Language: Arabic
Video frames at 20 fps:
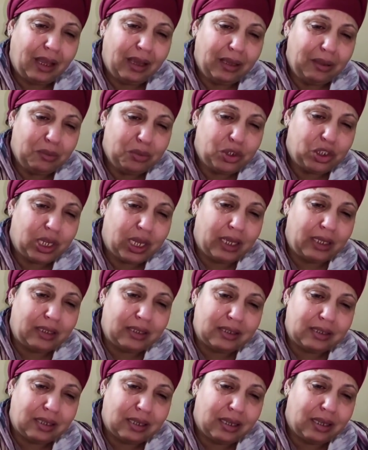آه،
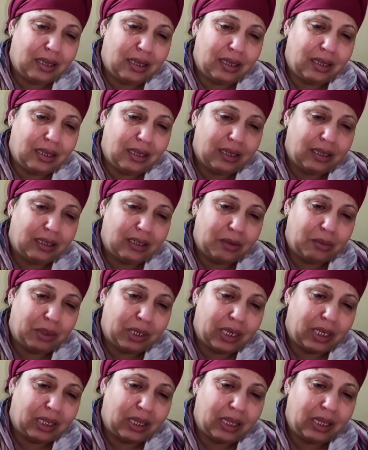مشات آه، دابا
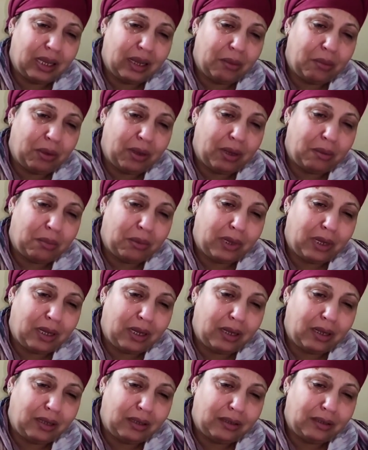قالت لي يا بابا
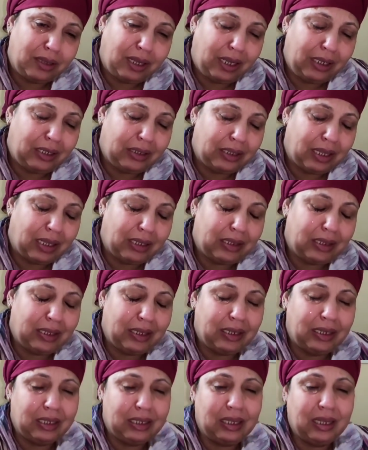عيطات
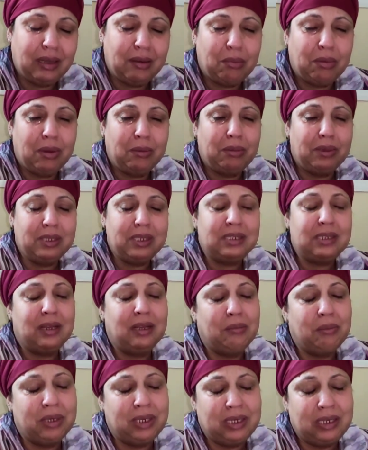لي قالت لي يا بابا انت
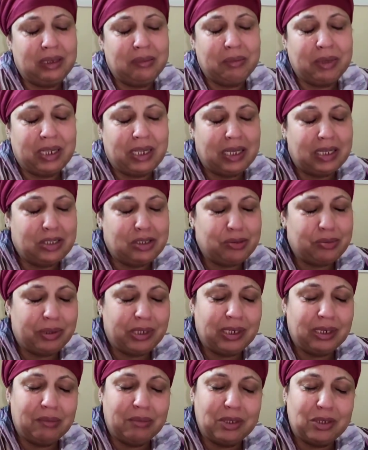مني ما قالتش
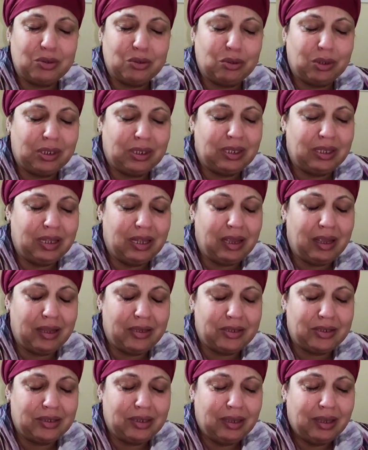بينا ما
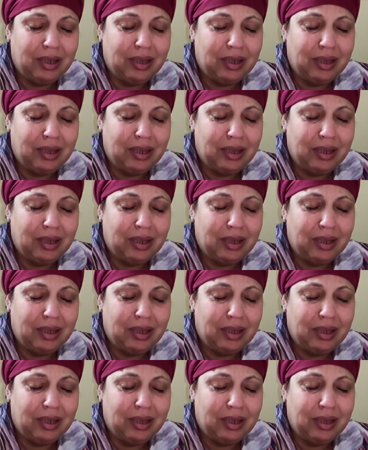تولدناش